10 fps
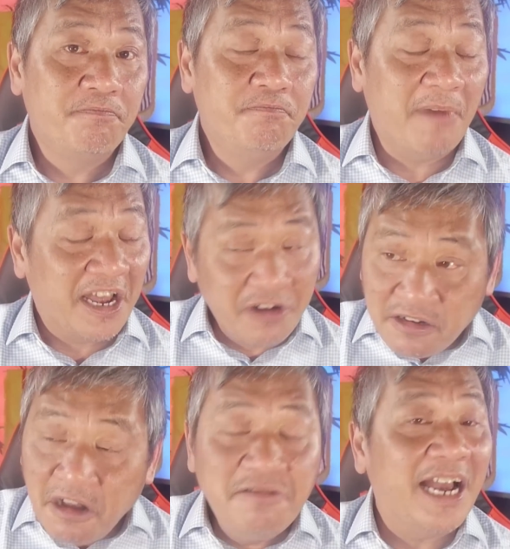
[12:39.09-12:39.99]
Bà
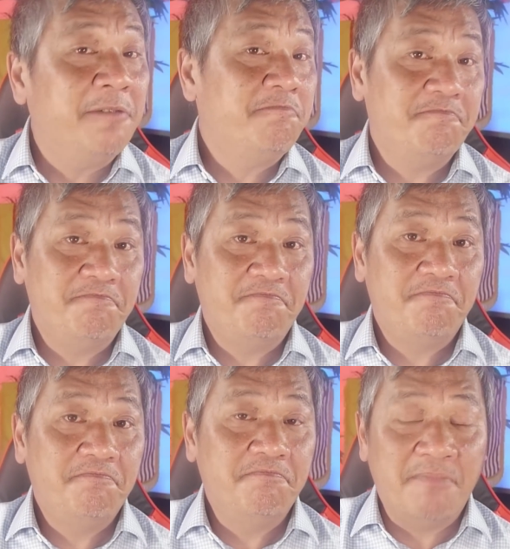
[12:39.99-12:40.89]
rất cứng rắn.
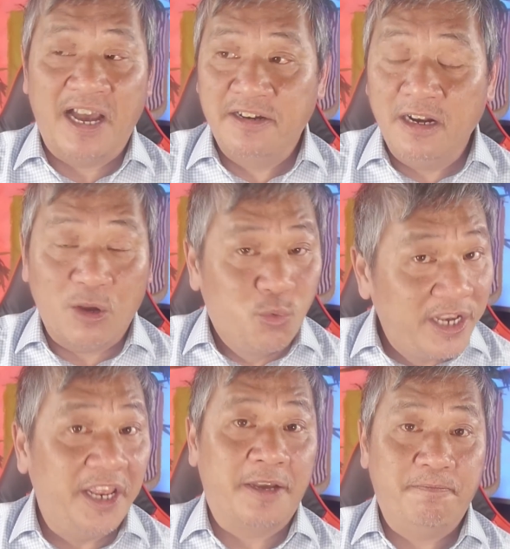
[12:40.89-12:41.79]
Bà rất là quyết
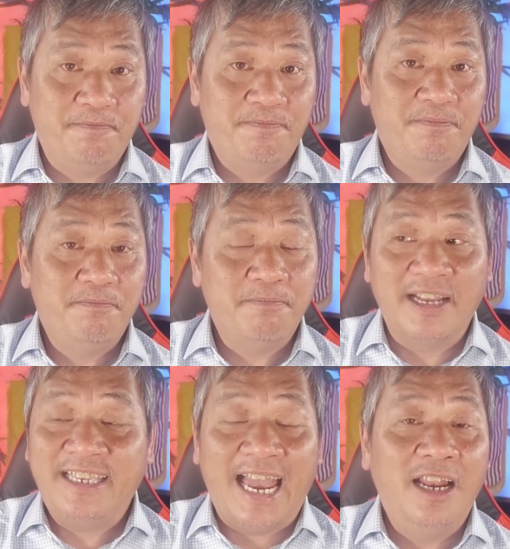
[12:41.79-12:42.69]
liệt. Bà
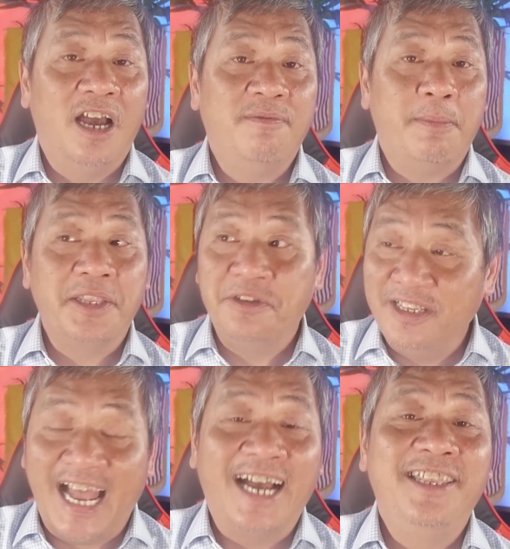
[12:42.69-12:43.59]
trả lời và bà chửi
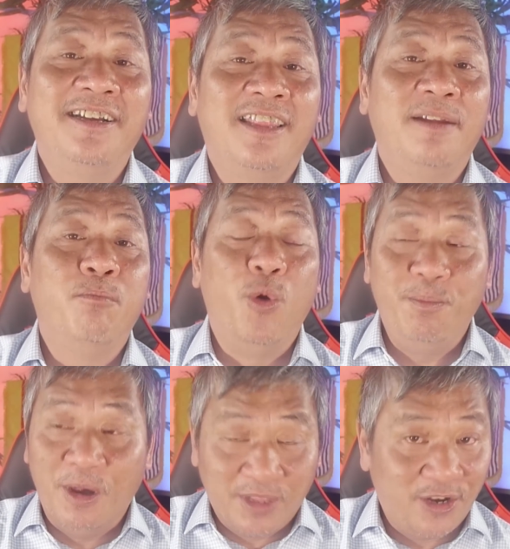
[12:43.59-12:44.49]
thẳng những tên buổi
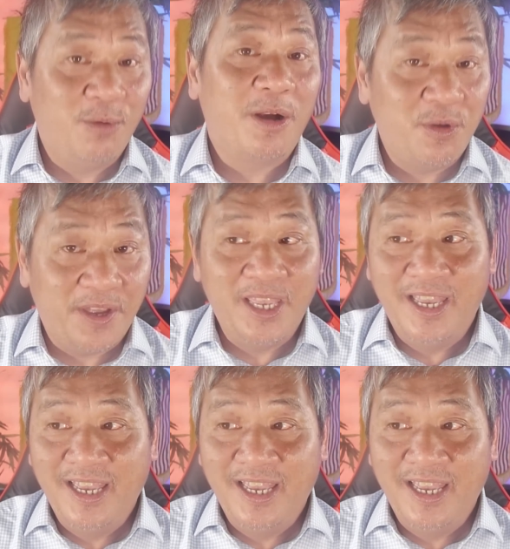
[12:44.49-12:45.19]
biểu tình đó mà quý vị.